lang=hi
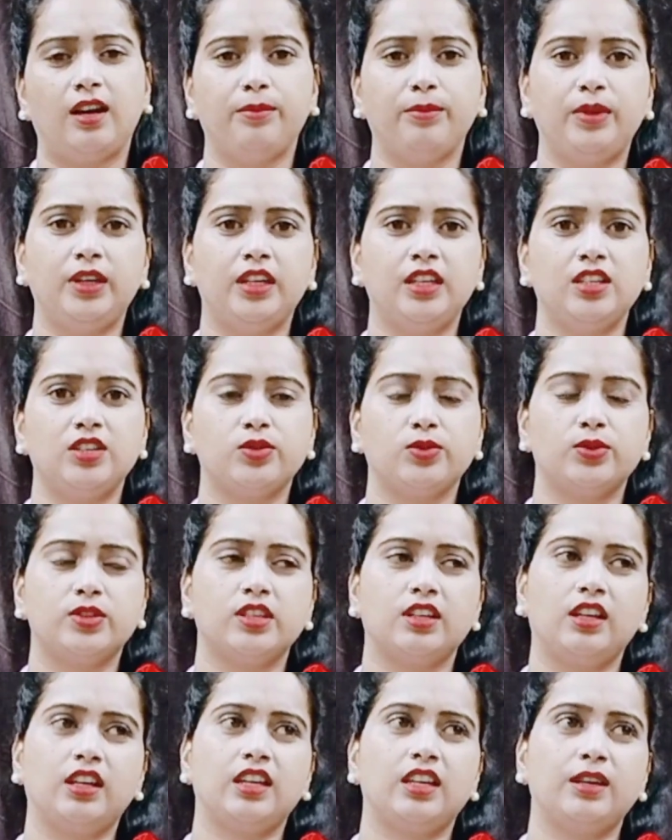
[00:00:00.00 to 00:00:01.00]
हम भी नहीं सोच
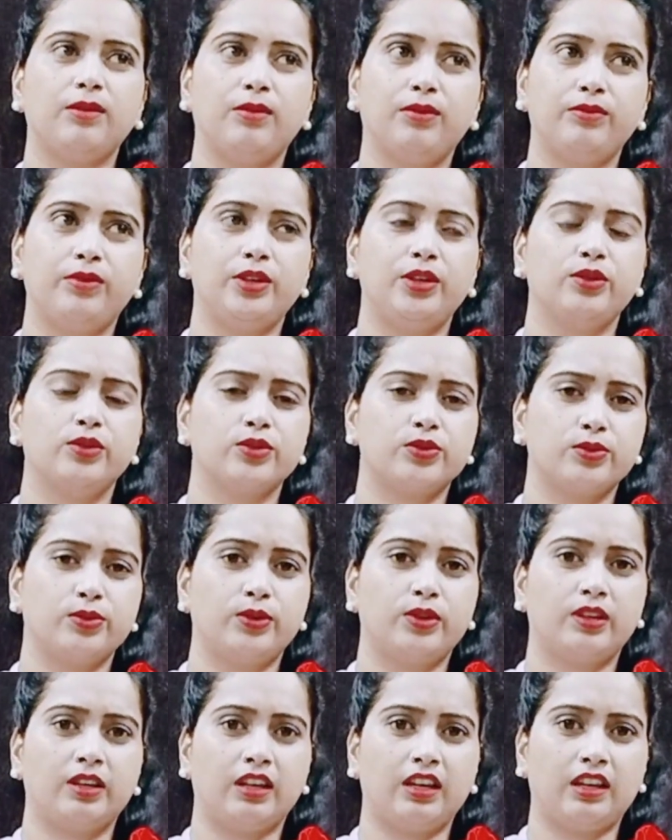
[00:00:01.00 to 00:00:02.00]
रहे हैं कि हम वीडियो
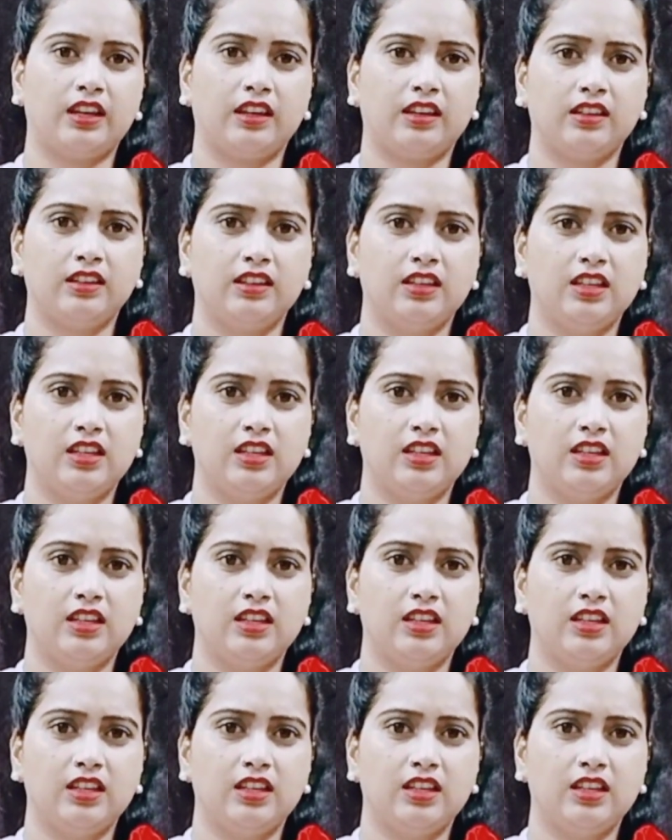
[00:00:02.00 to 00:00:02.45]
शूट करेंगे